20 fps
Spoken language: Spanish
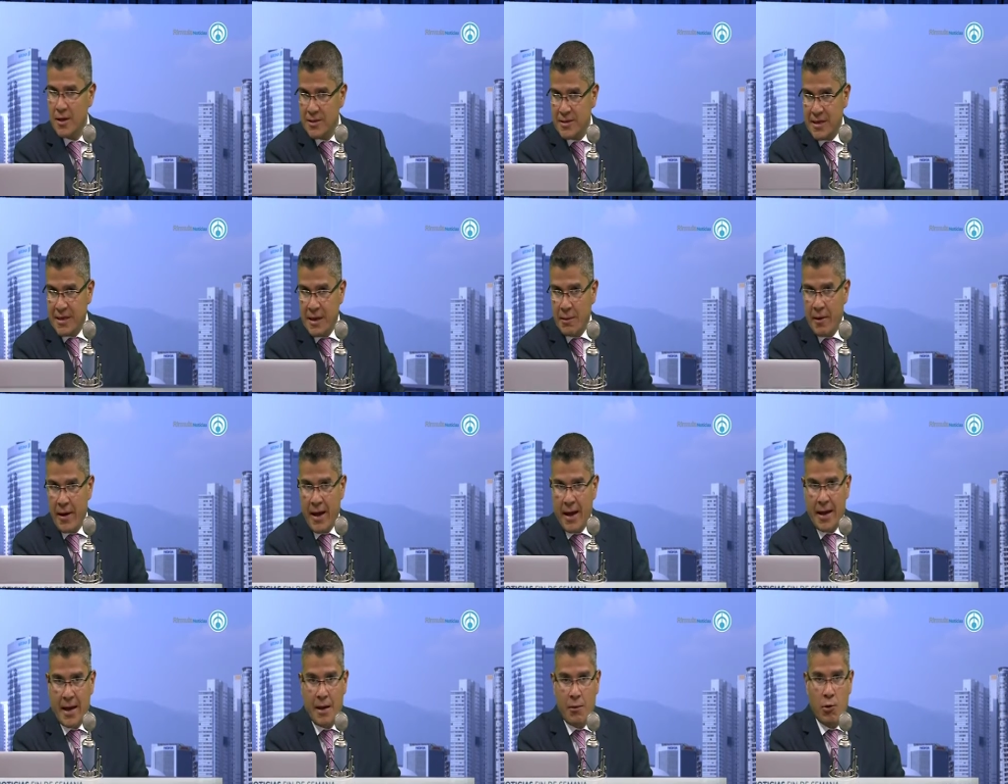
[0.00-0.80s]
Se
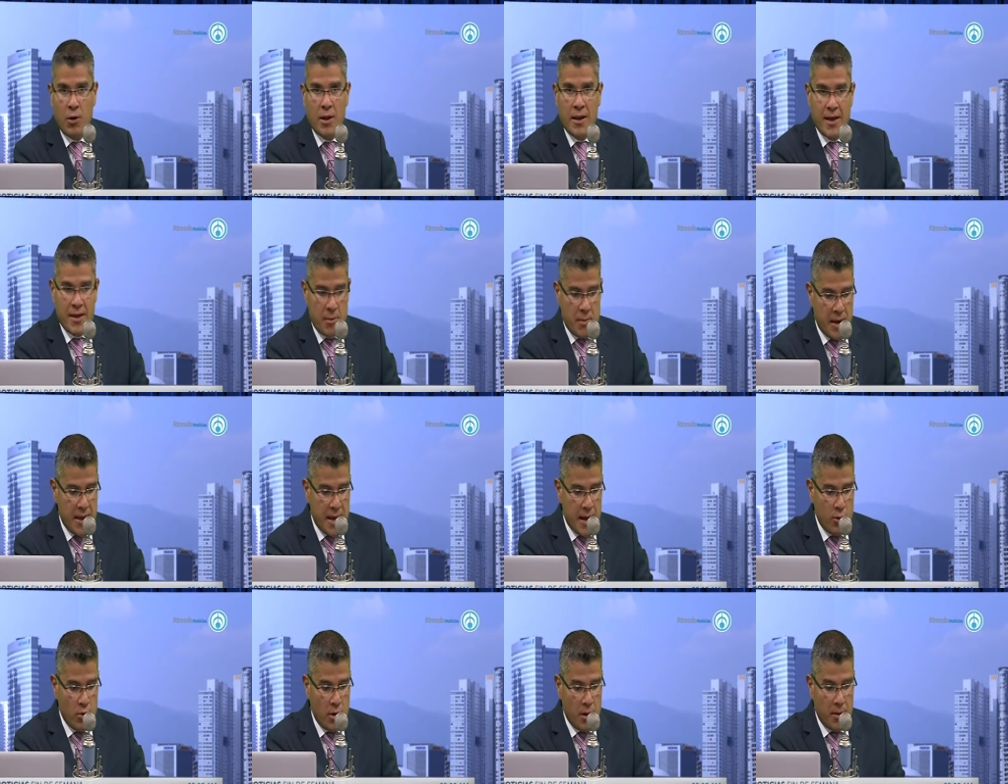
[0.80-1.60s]
llevará a cabo el día de
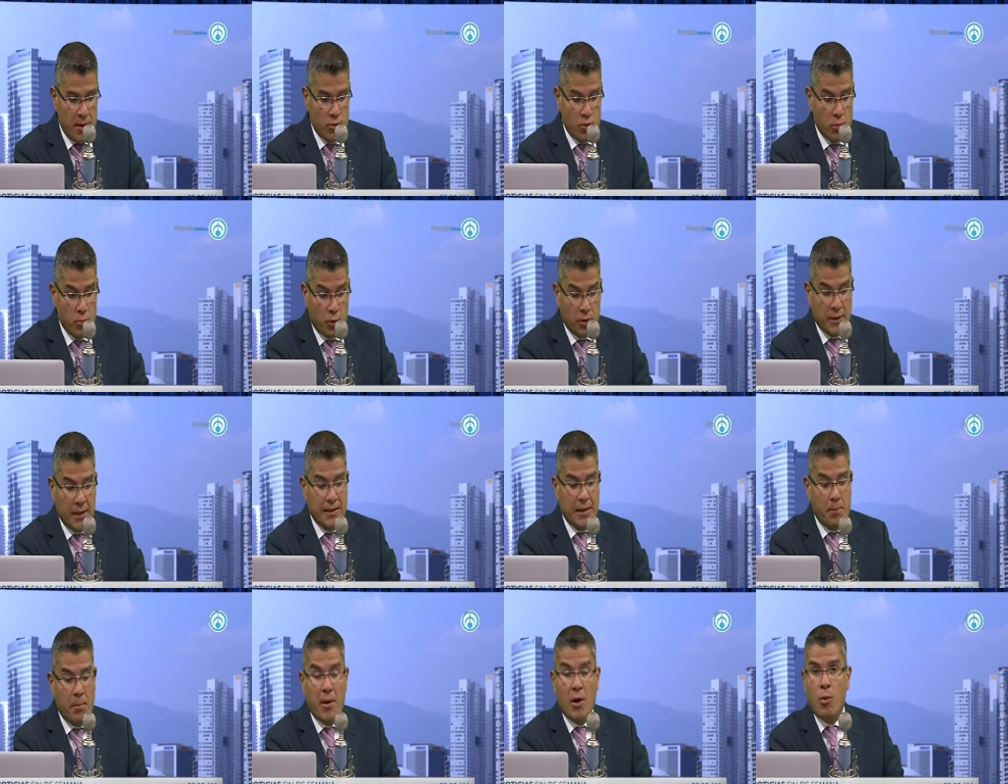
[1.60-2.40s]
mañana un evento
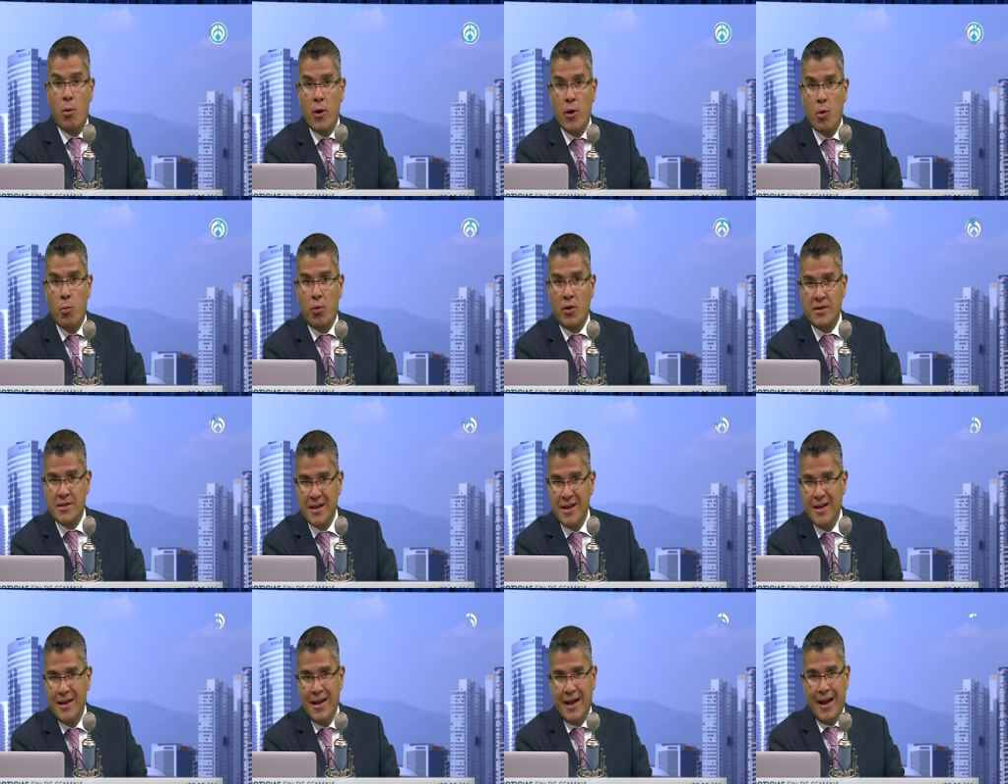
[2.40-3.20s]
importante, pero bueno,
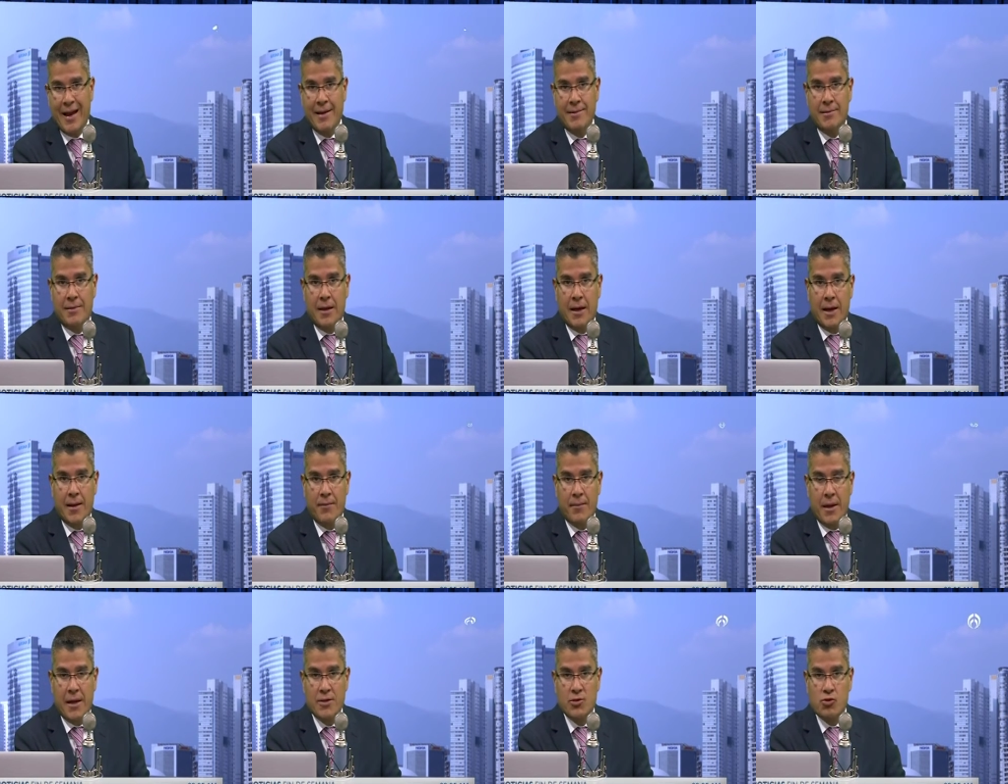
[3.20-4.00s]
pues
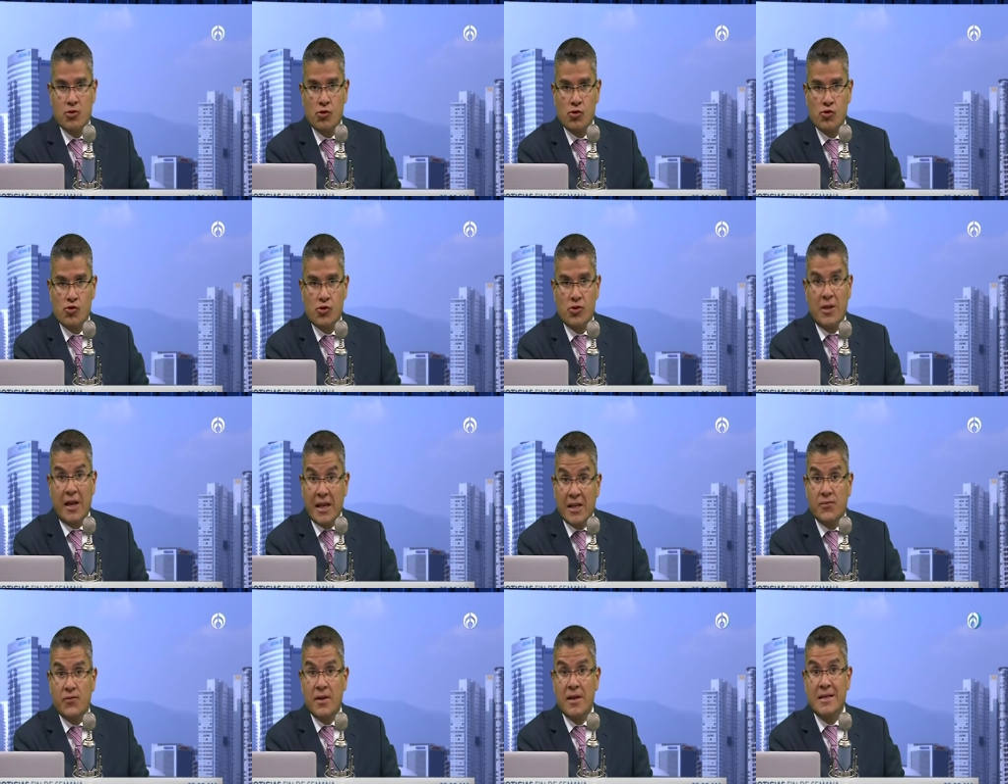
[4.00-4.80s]
entre estos
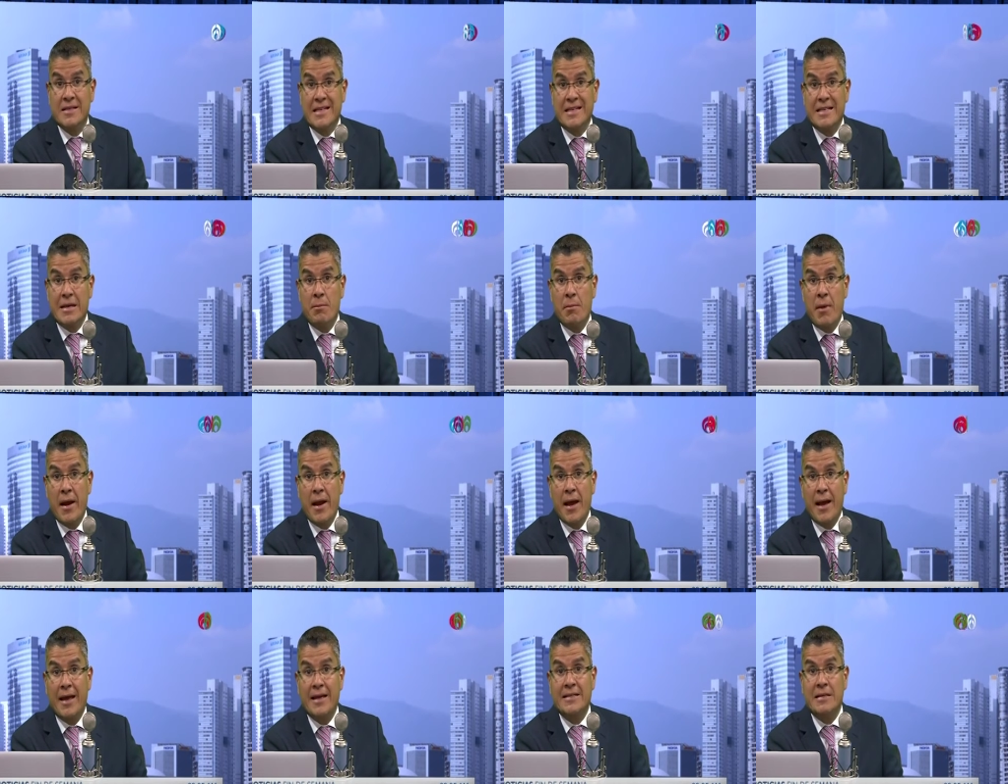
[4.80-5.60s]
tres fines de
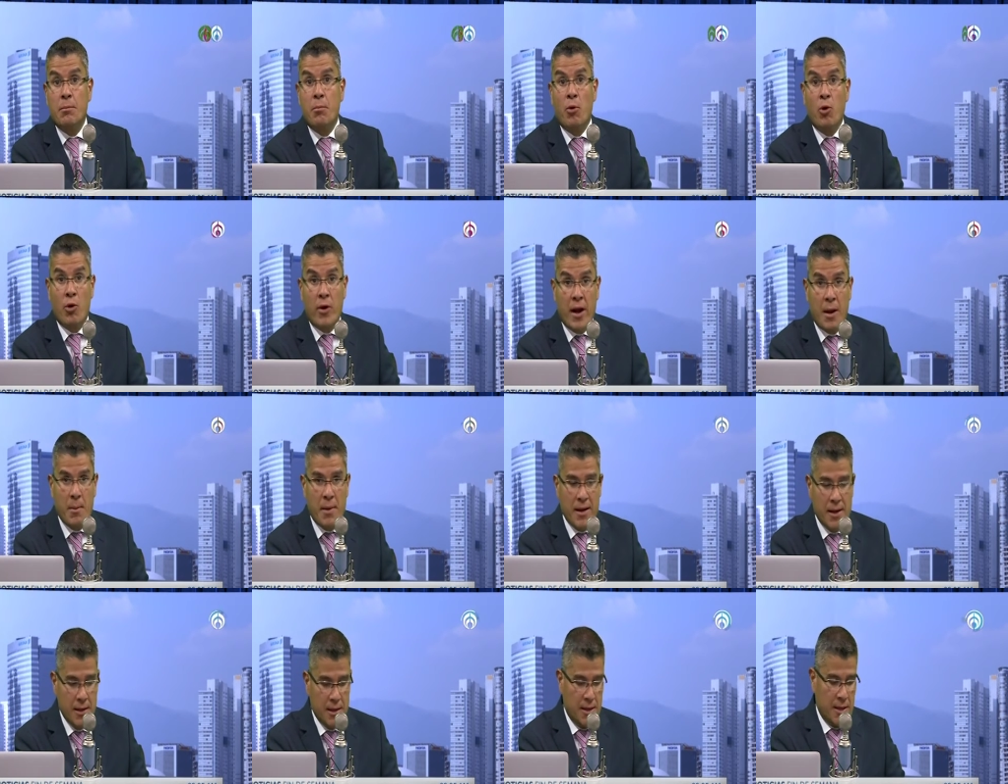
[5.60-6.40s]
semana que se
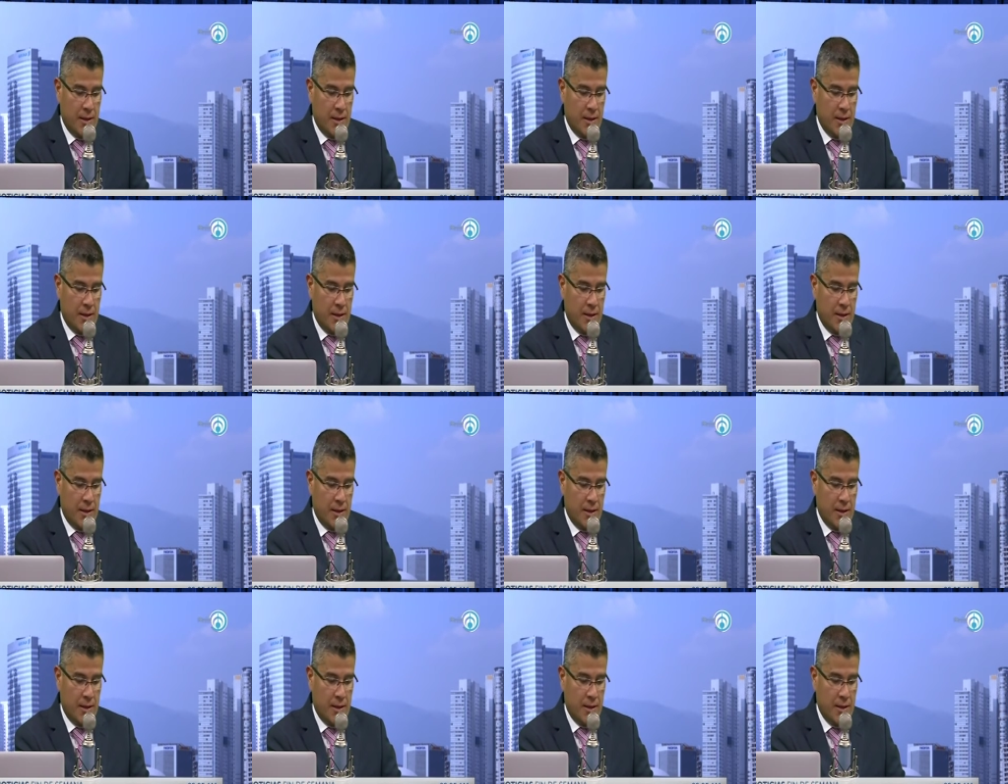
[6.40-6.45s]
programan,